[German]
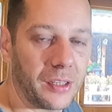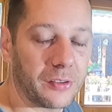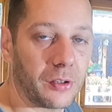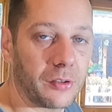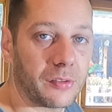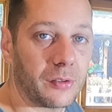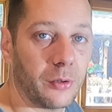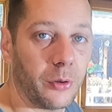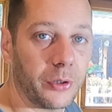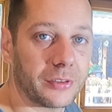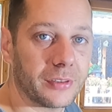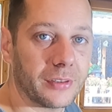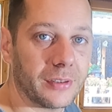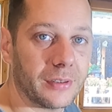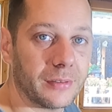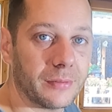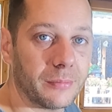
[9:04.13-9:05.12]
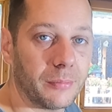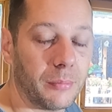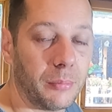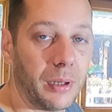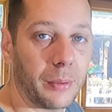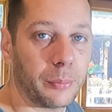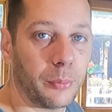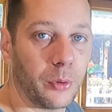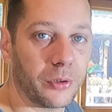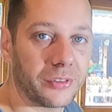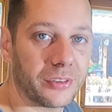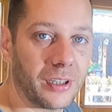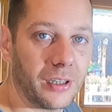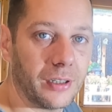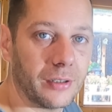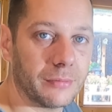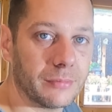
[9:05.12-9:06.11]
Ansonsten Leute, bleibt
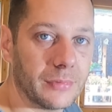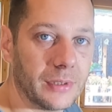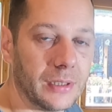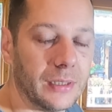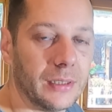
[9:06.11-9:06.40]
munter.